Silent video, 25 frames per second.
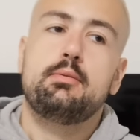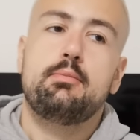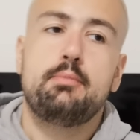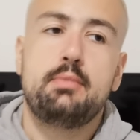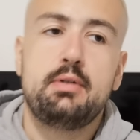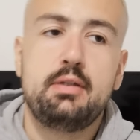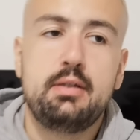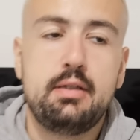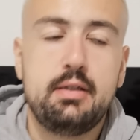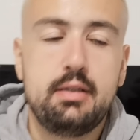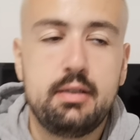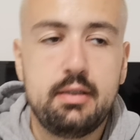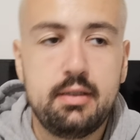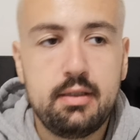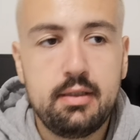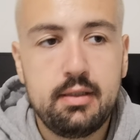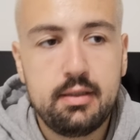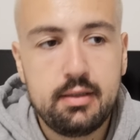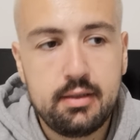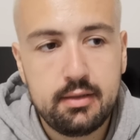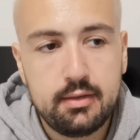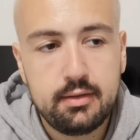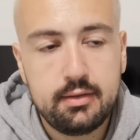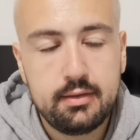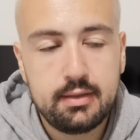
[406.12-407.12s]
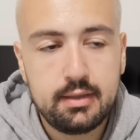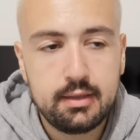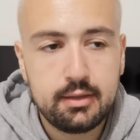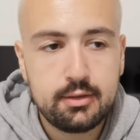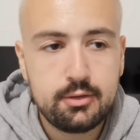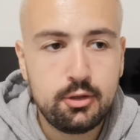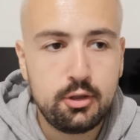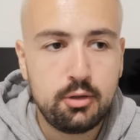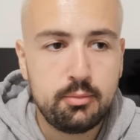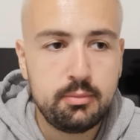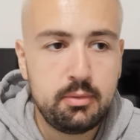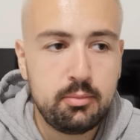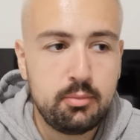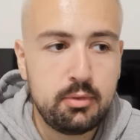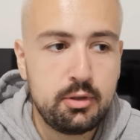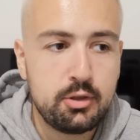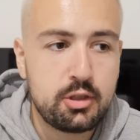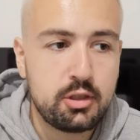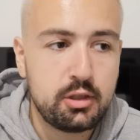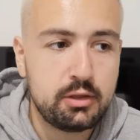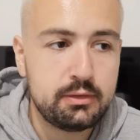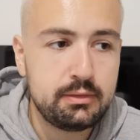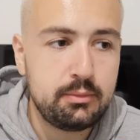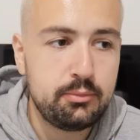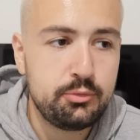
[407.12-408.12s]
Mais d'accord, mais moi
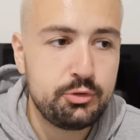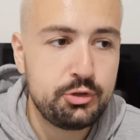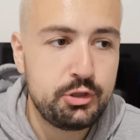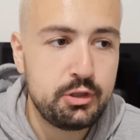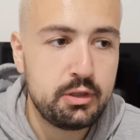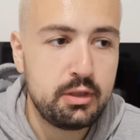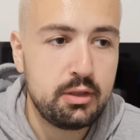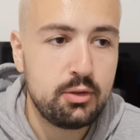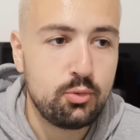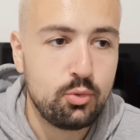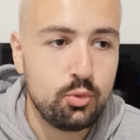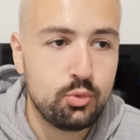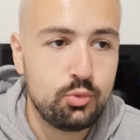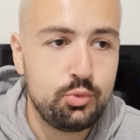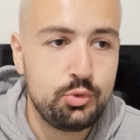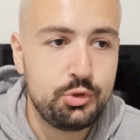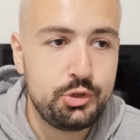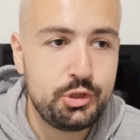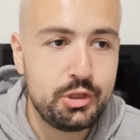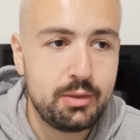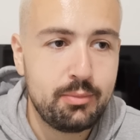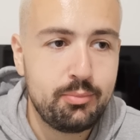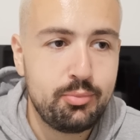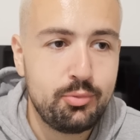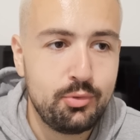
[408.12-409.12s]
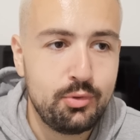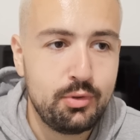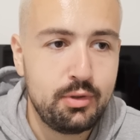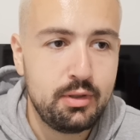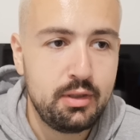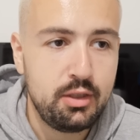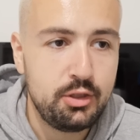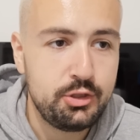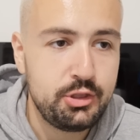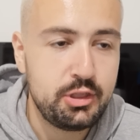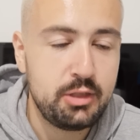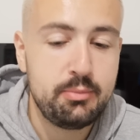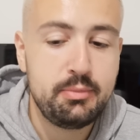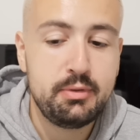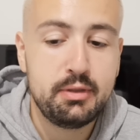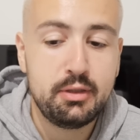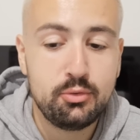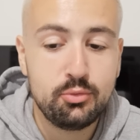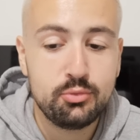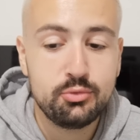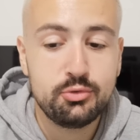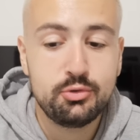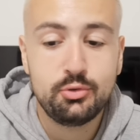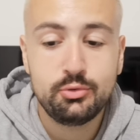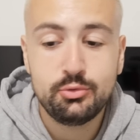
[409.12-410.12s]
quand même, je dis un gros coup de chapeau à Xabi
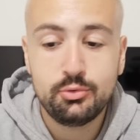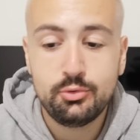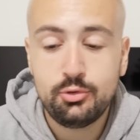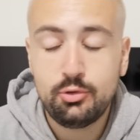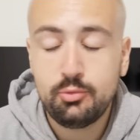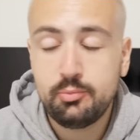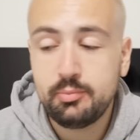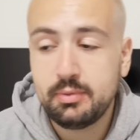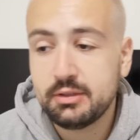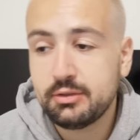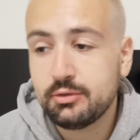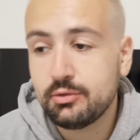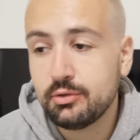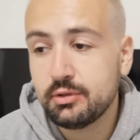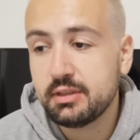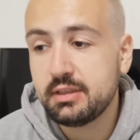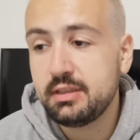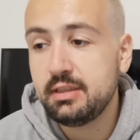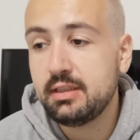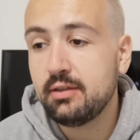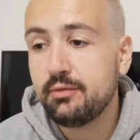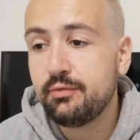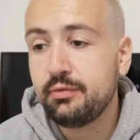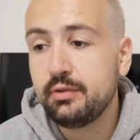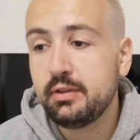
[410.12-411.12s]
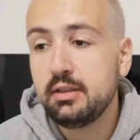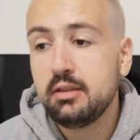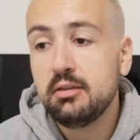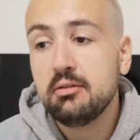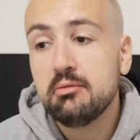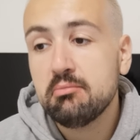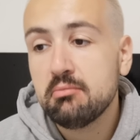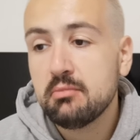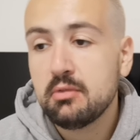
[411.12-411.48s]
Alonso, Nono, parce que ce qu'il a fait.